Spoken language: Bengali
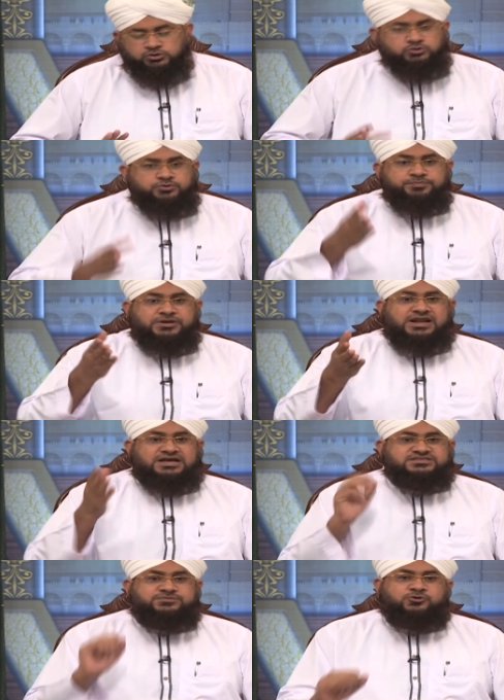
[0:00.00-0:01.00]
তোমাদের উপর
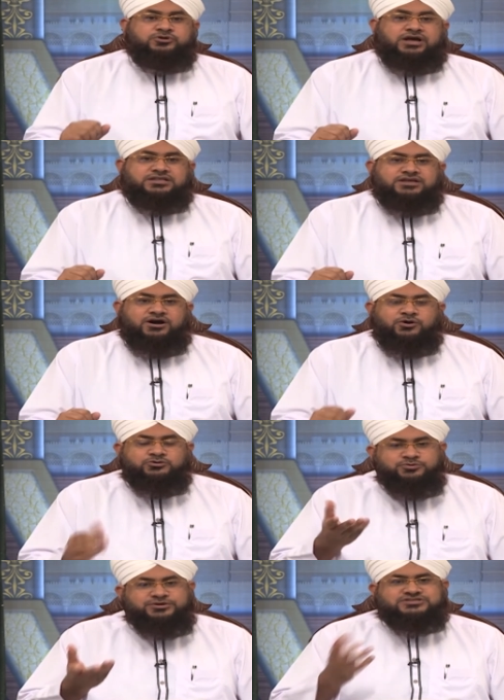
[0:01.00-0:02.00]
আবশ্যিক হয়ে যেত
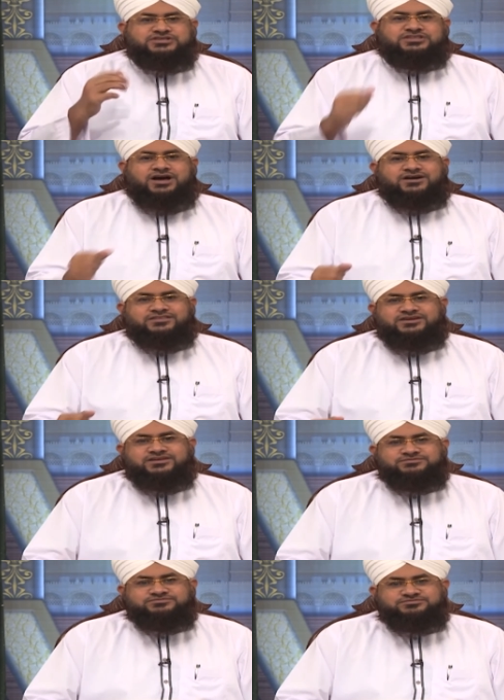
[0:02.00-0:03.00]
তোমাদের তার সামর্থ্য
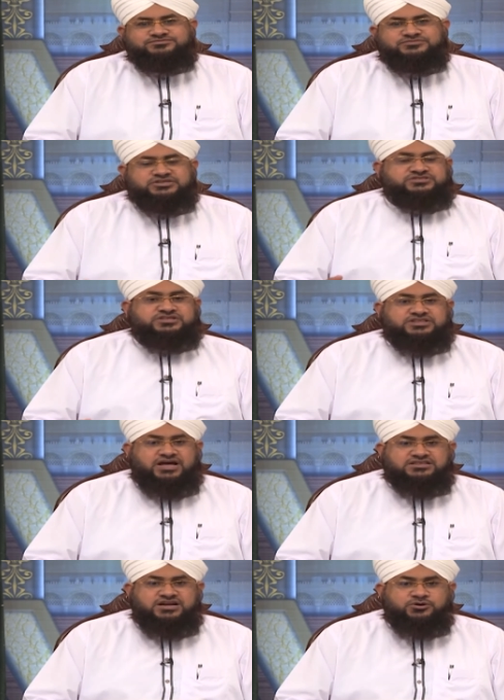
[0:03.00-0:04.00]
নেই
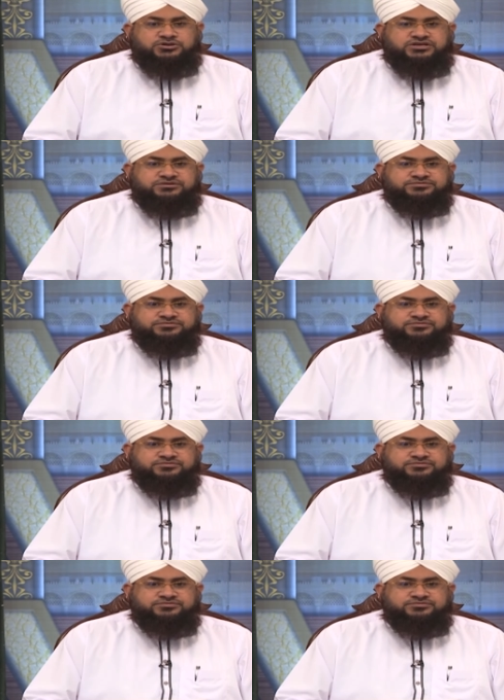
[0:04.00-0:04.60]
সামর্থ্য হতো না